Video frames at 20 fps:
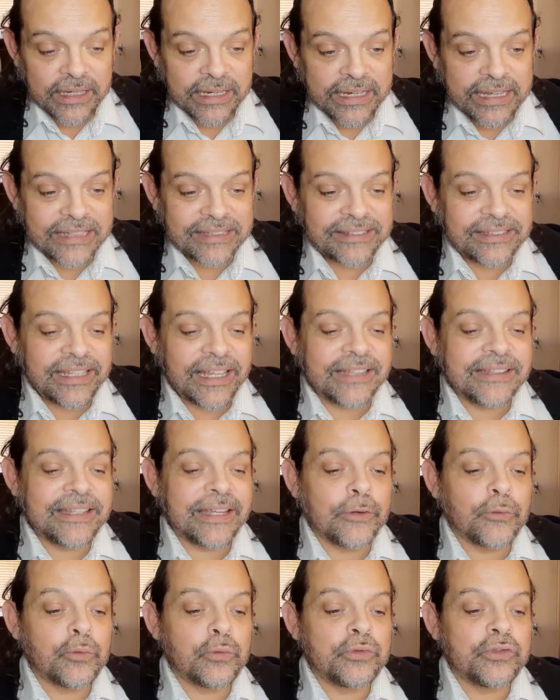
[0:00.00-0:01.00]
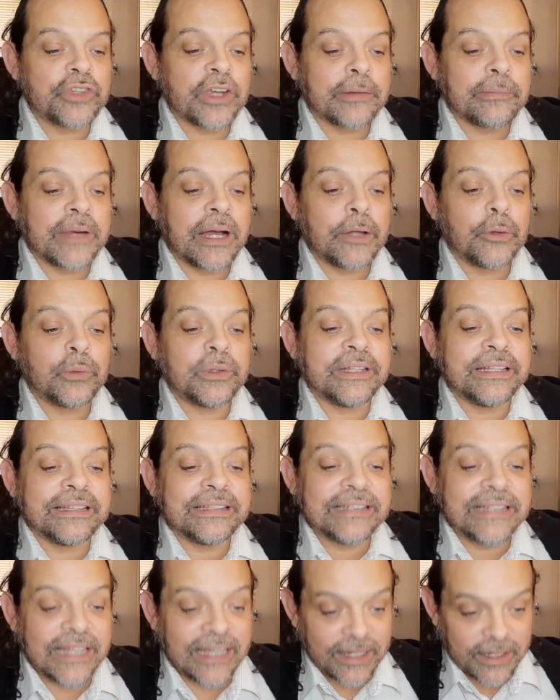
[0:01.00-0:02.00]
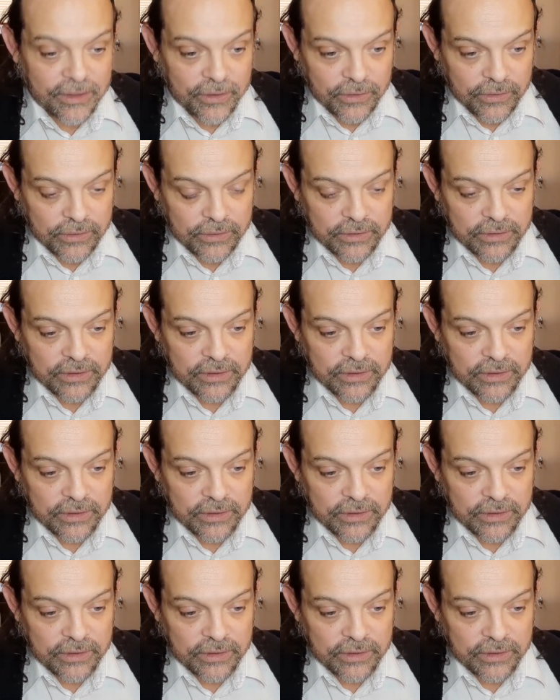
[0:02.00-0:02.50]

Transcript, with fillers: que sienten un llamado interno